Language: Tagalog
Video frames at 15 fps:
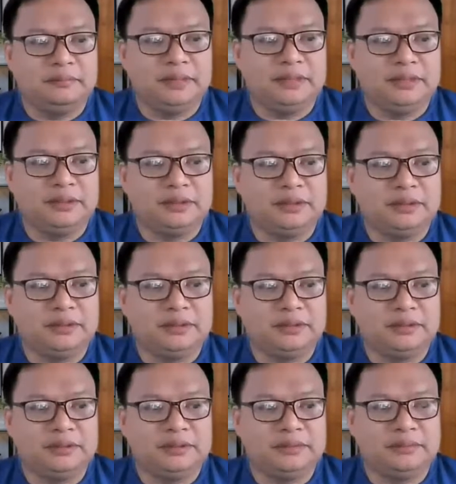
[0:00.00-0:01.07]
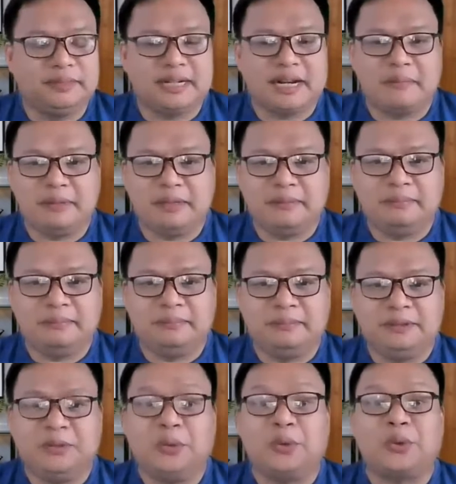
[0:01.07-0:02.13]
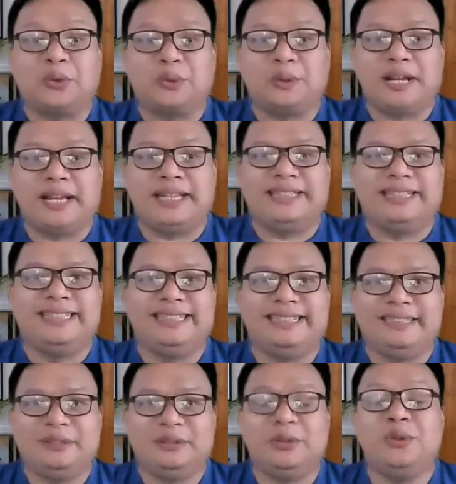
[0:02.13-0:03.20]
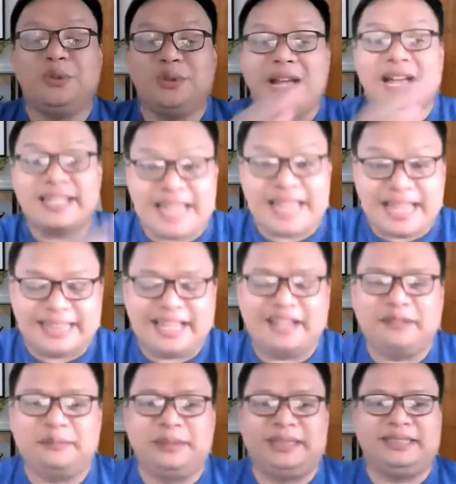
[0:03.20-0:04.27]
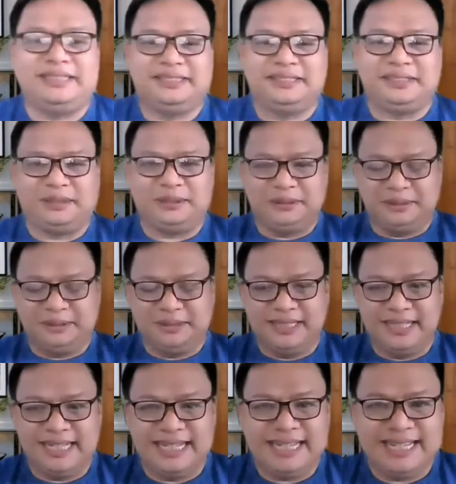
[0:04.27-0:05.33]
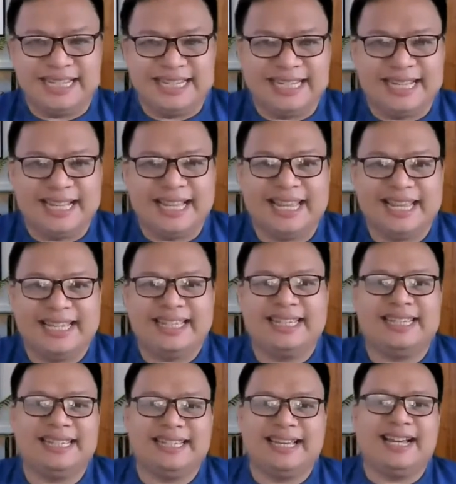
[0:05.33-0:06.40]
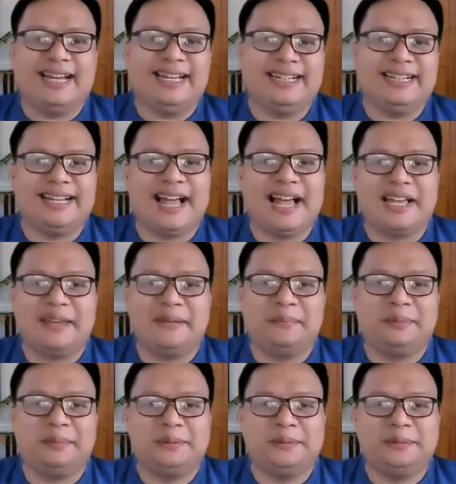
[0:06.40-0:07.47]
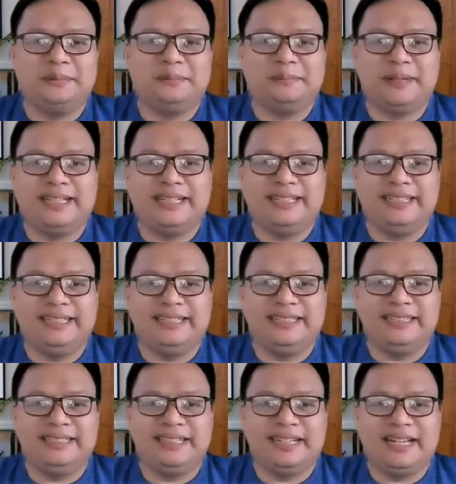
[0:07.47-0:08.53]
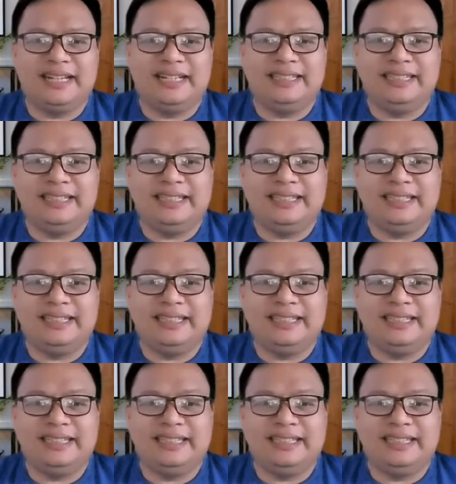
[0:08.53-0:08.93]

Medyo maraming uurungan huhugasan, I mean. Eh, ang akin pong pag uh,